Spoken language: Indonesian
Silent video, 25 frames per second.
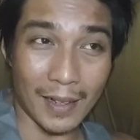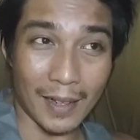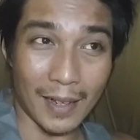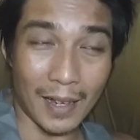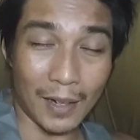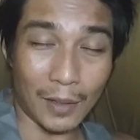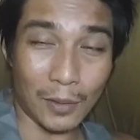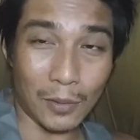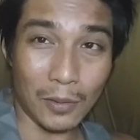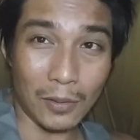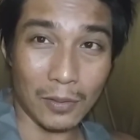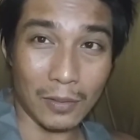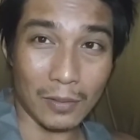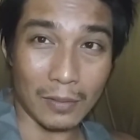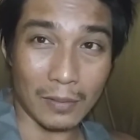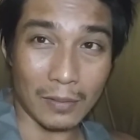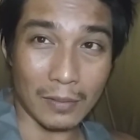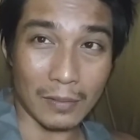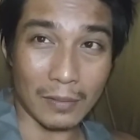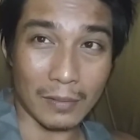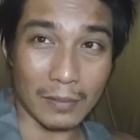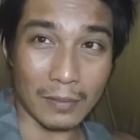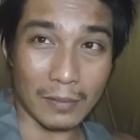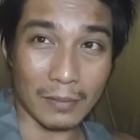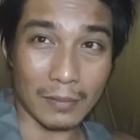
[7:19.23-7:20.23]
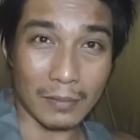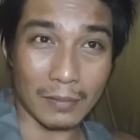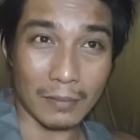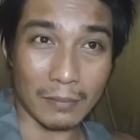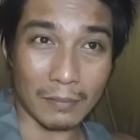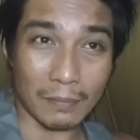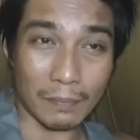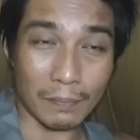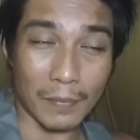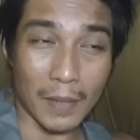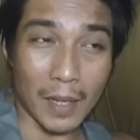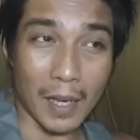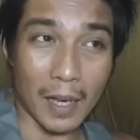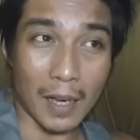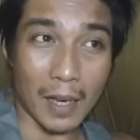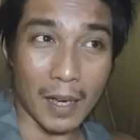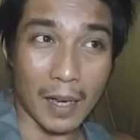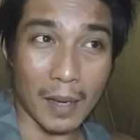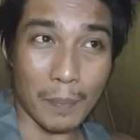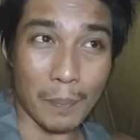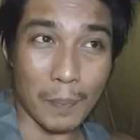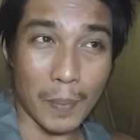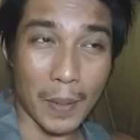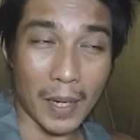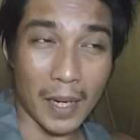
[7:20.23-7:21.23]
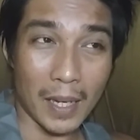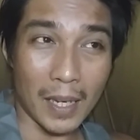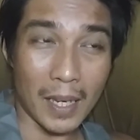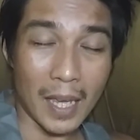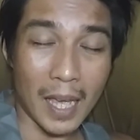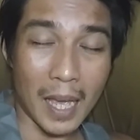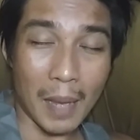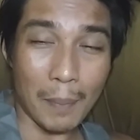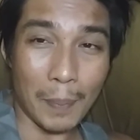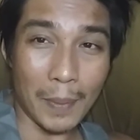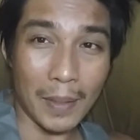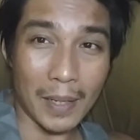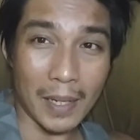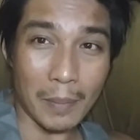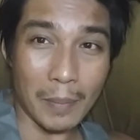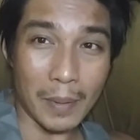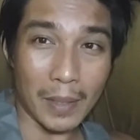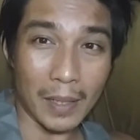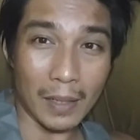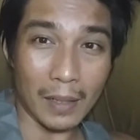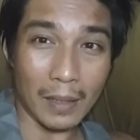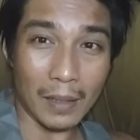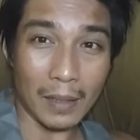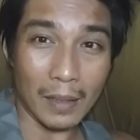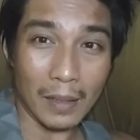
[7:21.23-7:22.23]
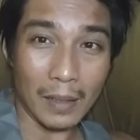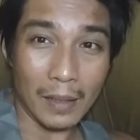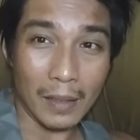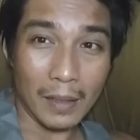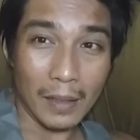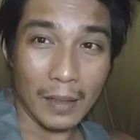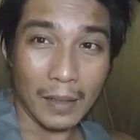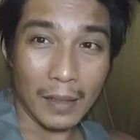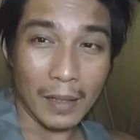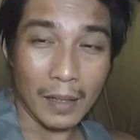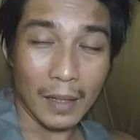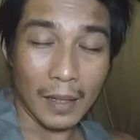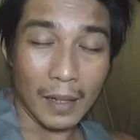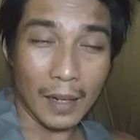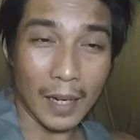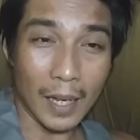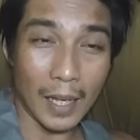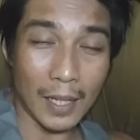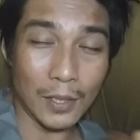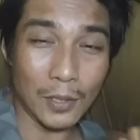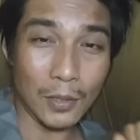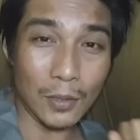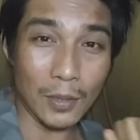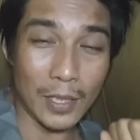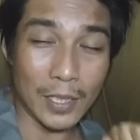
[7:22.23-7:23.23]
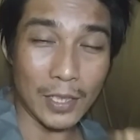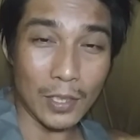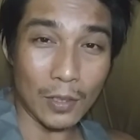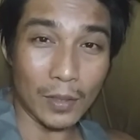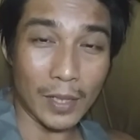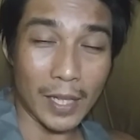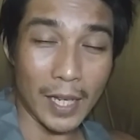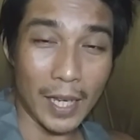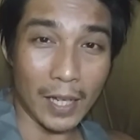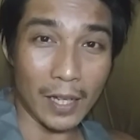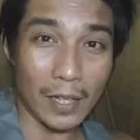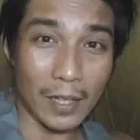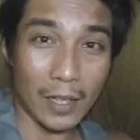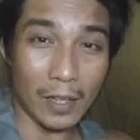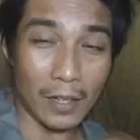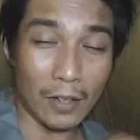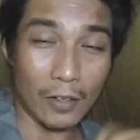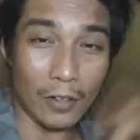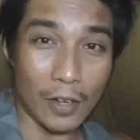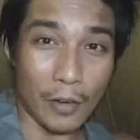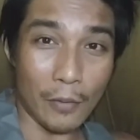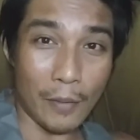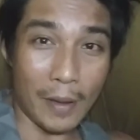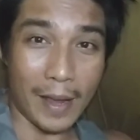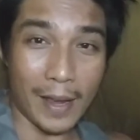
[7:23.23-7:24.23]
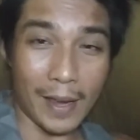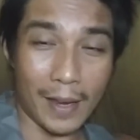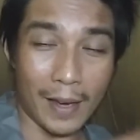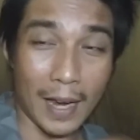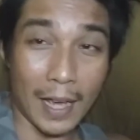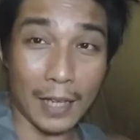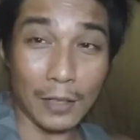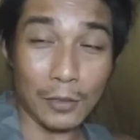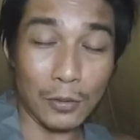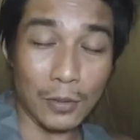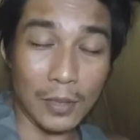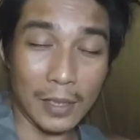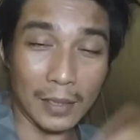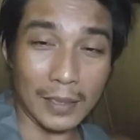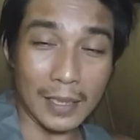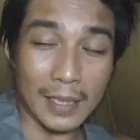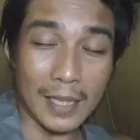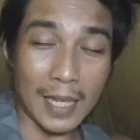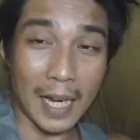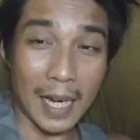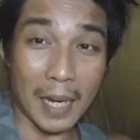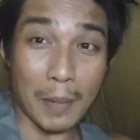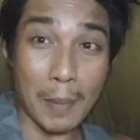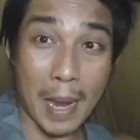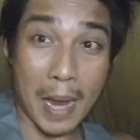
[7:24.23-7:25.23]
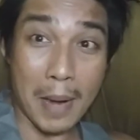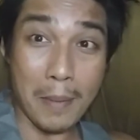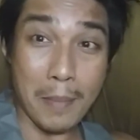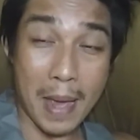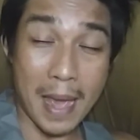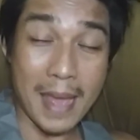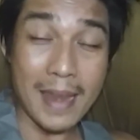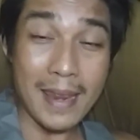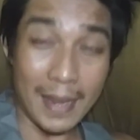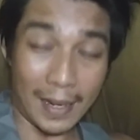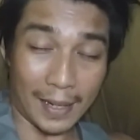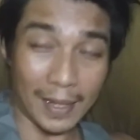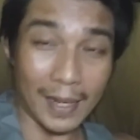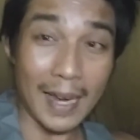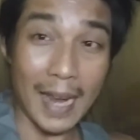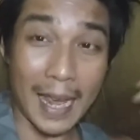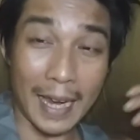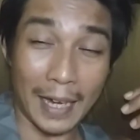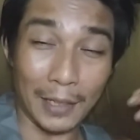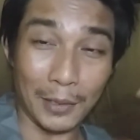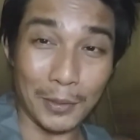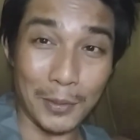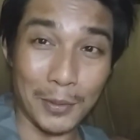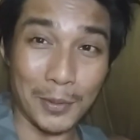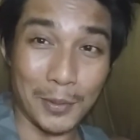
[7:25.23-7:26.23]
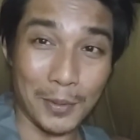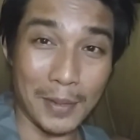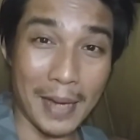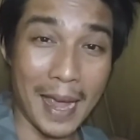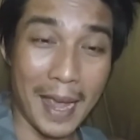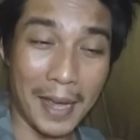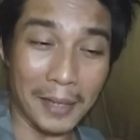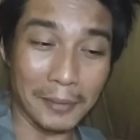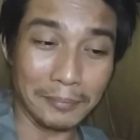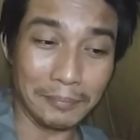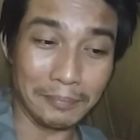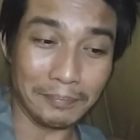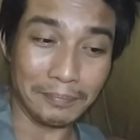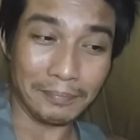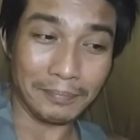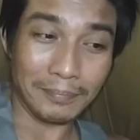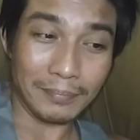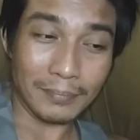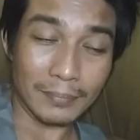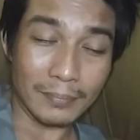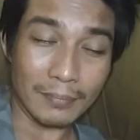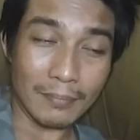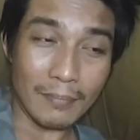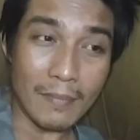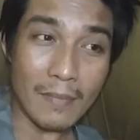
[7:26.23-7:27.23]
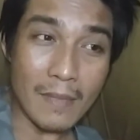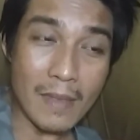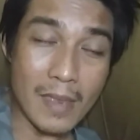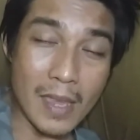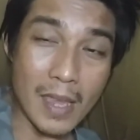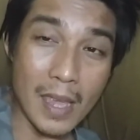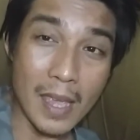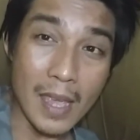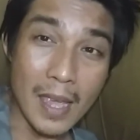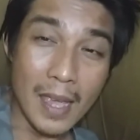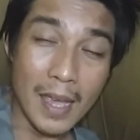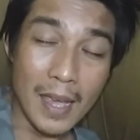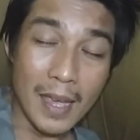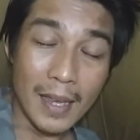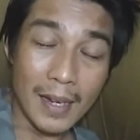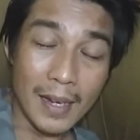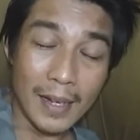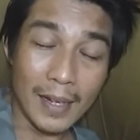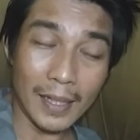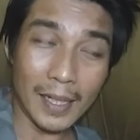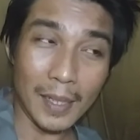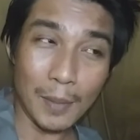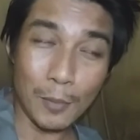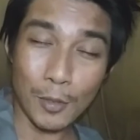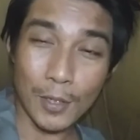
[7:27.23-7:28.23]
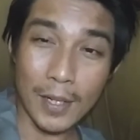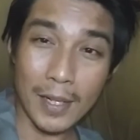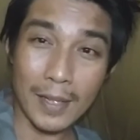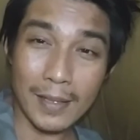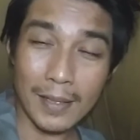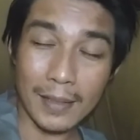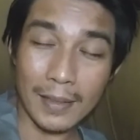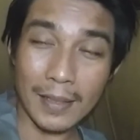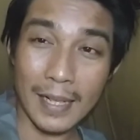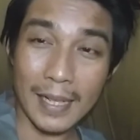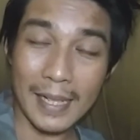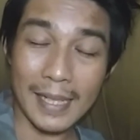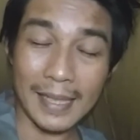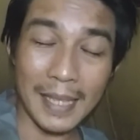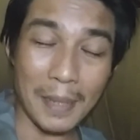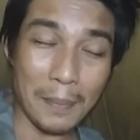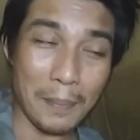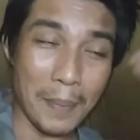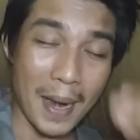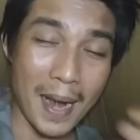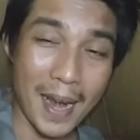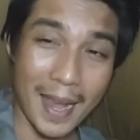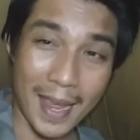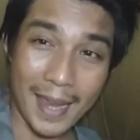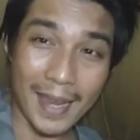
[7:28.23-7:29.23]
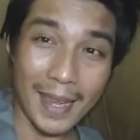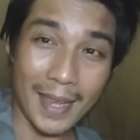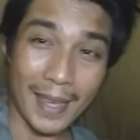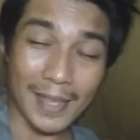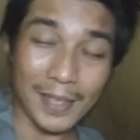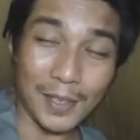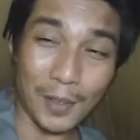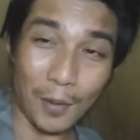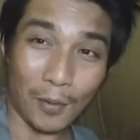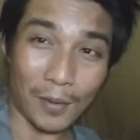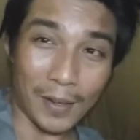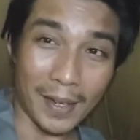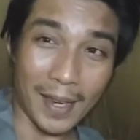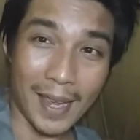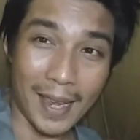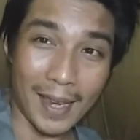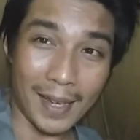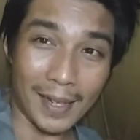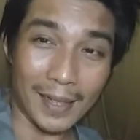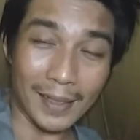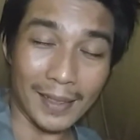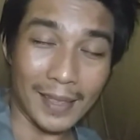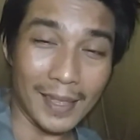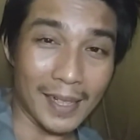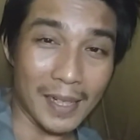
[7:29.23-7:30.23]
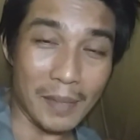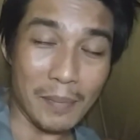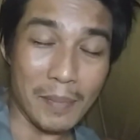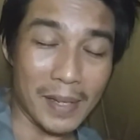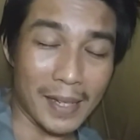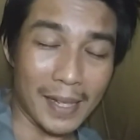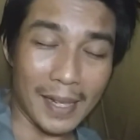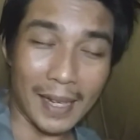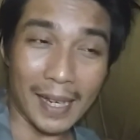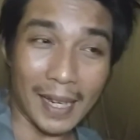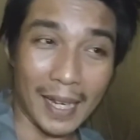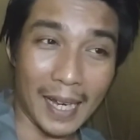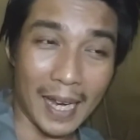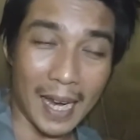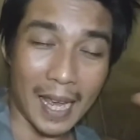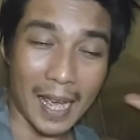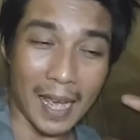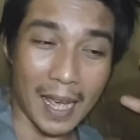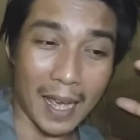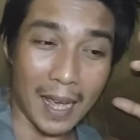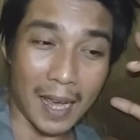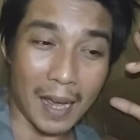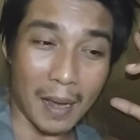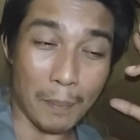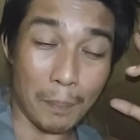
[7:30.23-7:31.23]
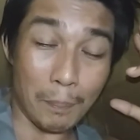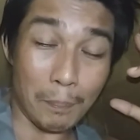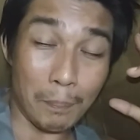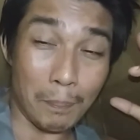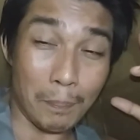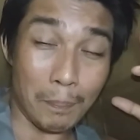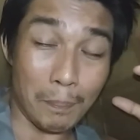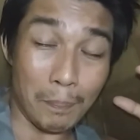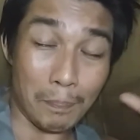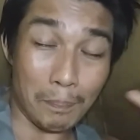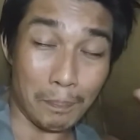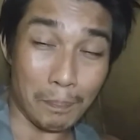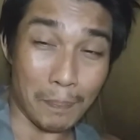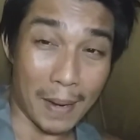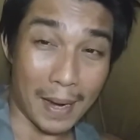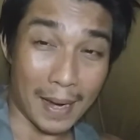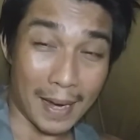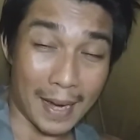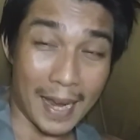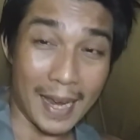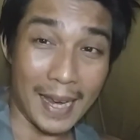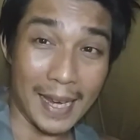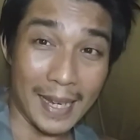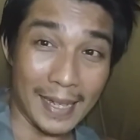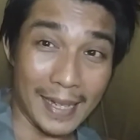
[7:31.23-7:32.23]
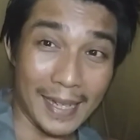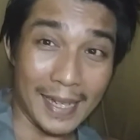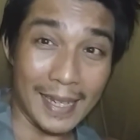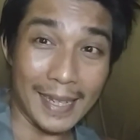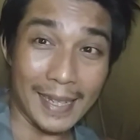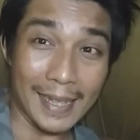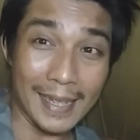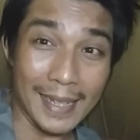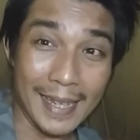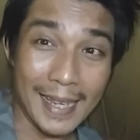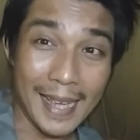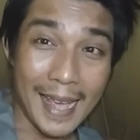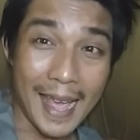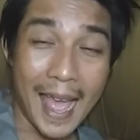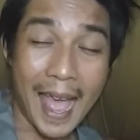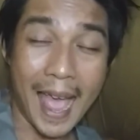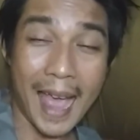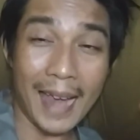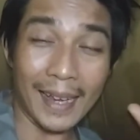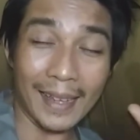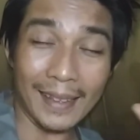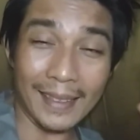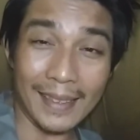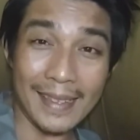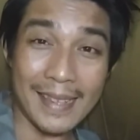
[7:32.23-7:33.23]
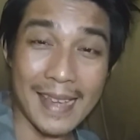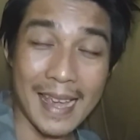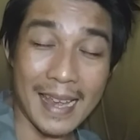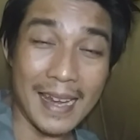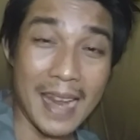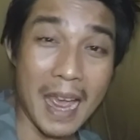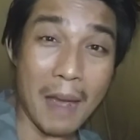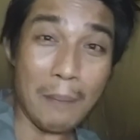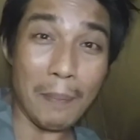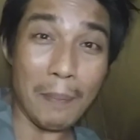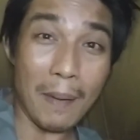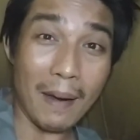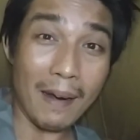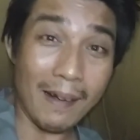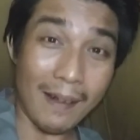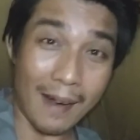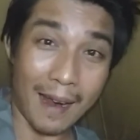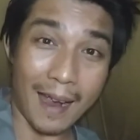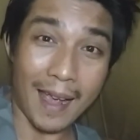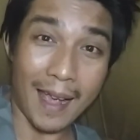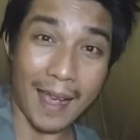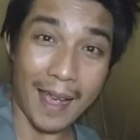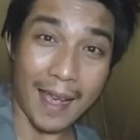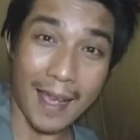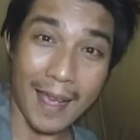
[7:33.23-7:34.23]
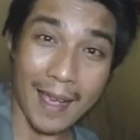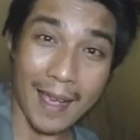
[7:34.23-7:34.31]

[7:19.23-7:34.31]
aku uh, pengennya kapan ya bikin langsung is okay deh on the way langsung kita nyari bahan-bahannya kan hari itu juga dan kemudian setelah kita beli is okay kita nggak mikirkan uh, apakah ini akan terjadi apa enggak